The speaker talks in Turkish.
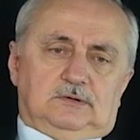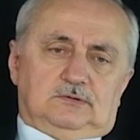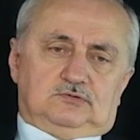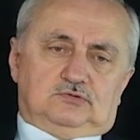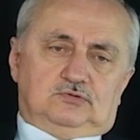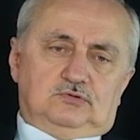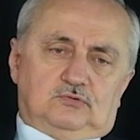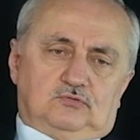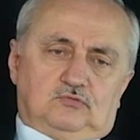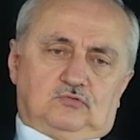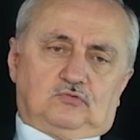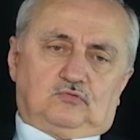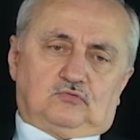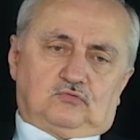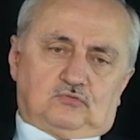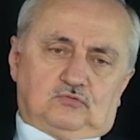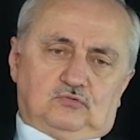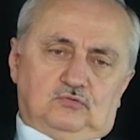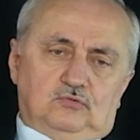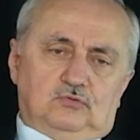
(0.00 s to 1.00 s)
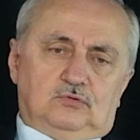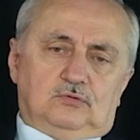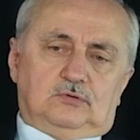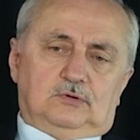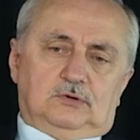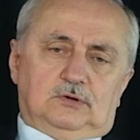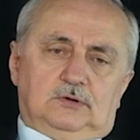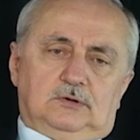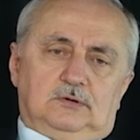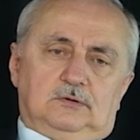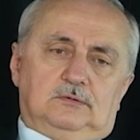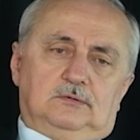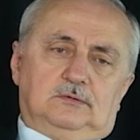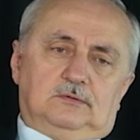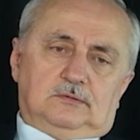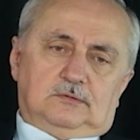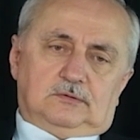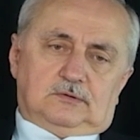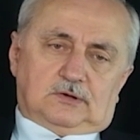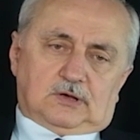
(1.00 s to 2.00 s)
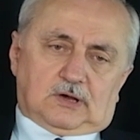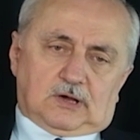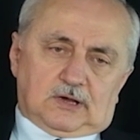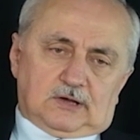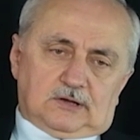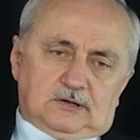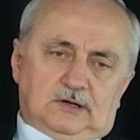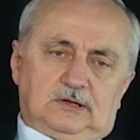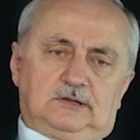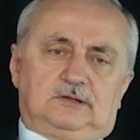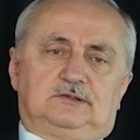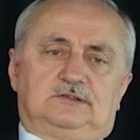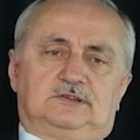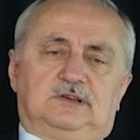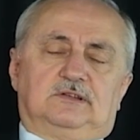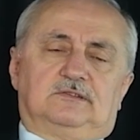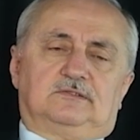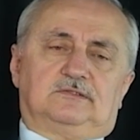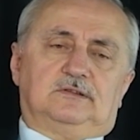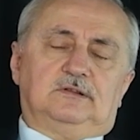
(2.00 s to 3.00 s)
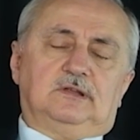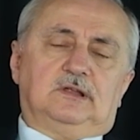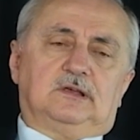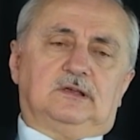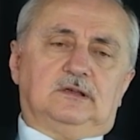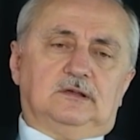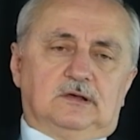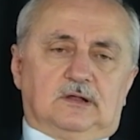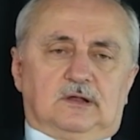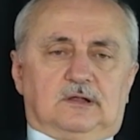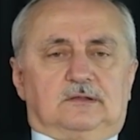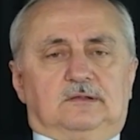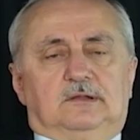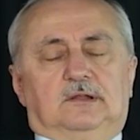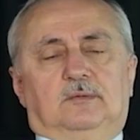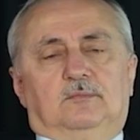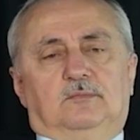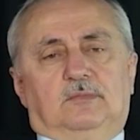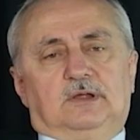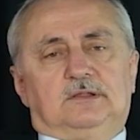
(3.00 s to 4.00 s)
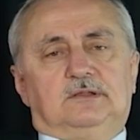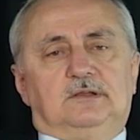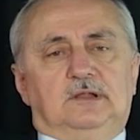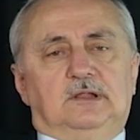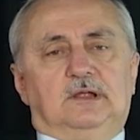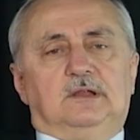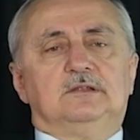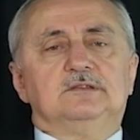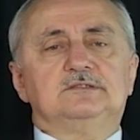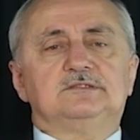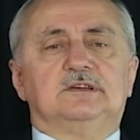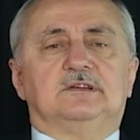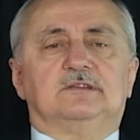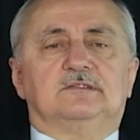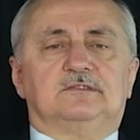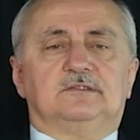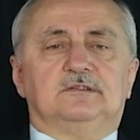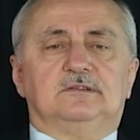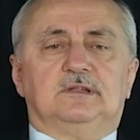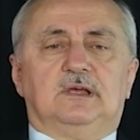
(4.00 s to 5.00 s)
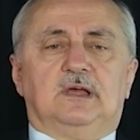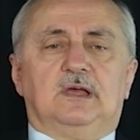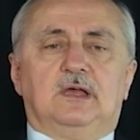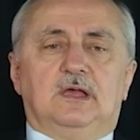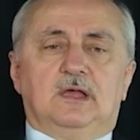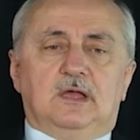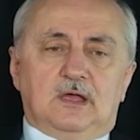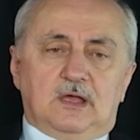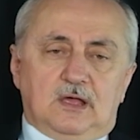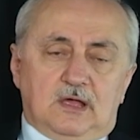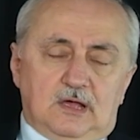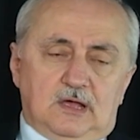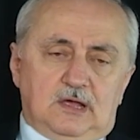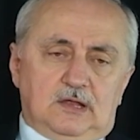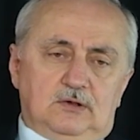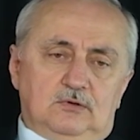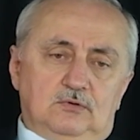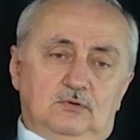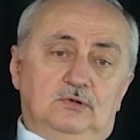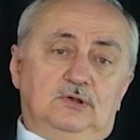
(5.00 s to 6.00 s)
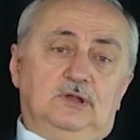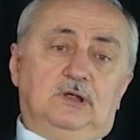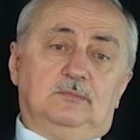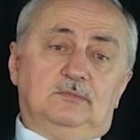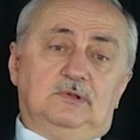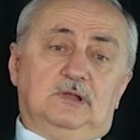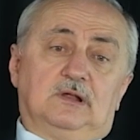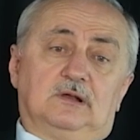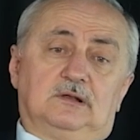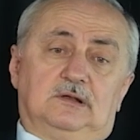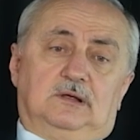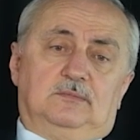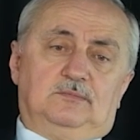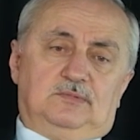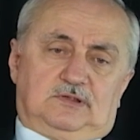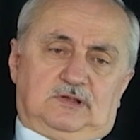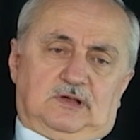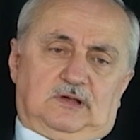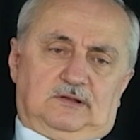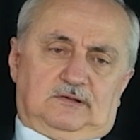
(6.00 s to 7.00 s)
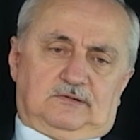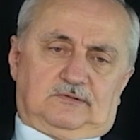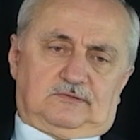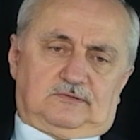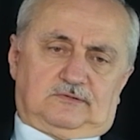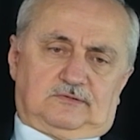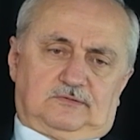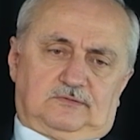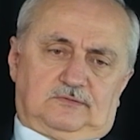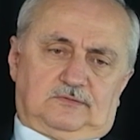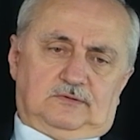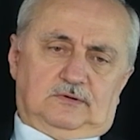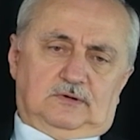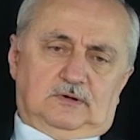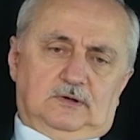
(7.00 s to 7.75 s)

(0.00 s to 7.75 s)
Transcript: Çünkü su kainat içerisindeki yaratılan maddelerin içerisinde en önemlilerinden bir tanesidir.